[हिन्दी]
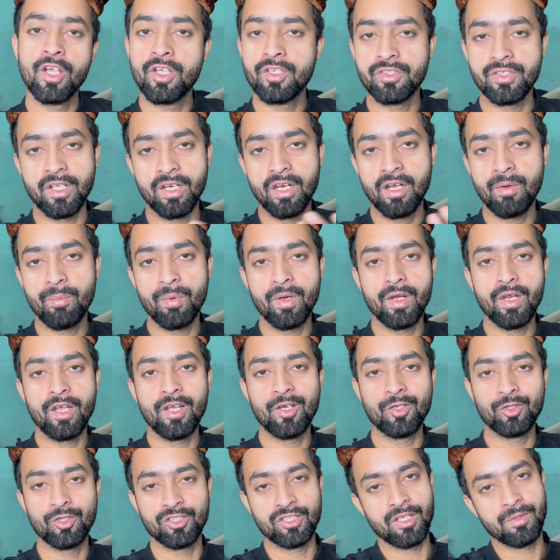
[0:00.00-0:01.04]
चैनल पर नए
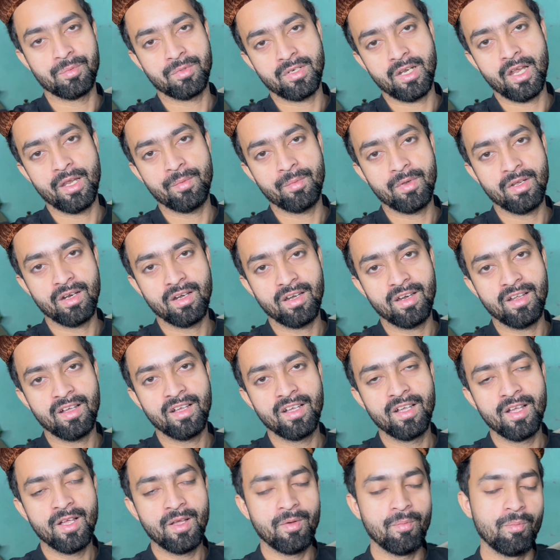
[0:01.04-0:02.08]
हो तो सब्सक्राइब करना
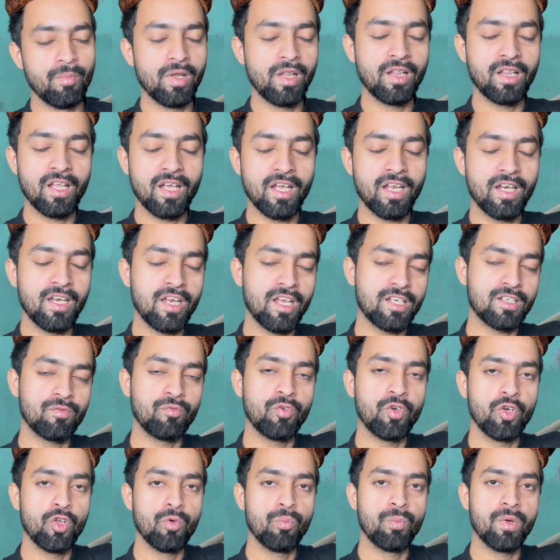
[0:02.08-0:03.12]
मिलते हैं नेक्स्ट
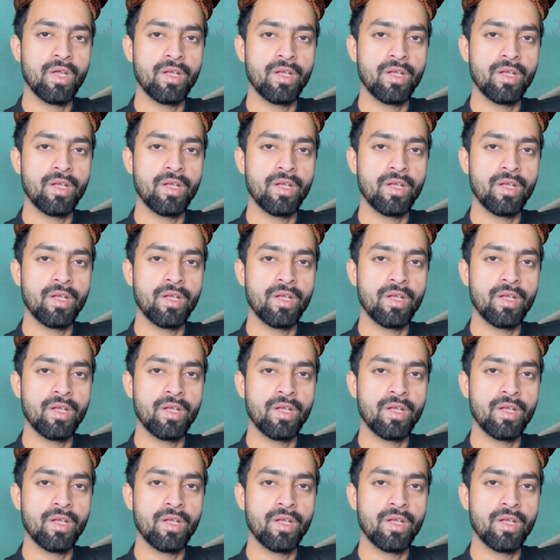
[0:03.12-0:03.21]
वीडियो